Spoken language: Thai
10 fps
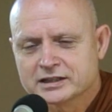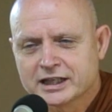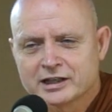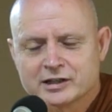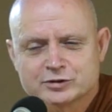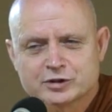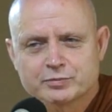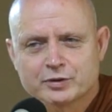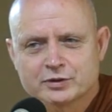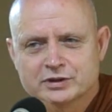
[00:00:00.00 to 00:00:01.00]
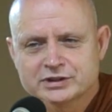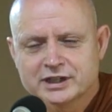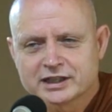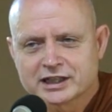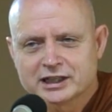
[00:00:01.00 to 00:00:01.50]
แต่เราจะพ้น
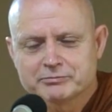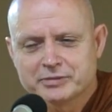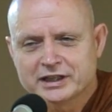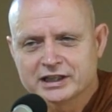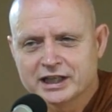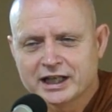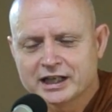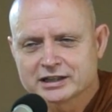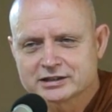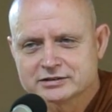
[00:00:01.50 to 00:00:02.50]
จากการแบ่งแยก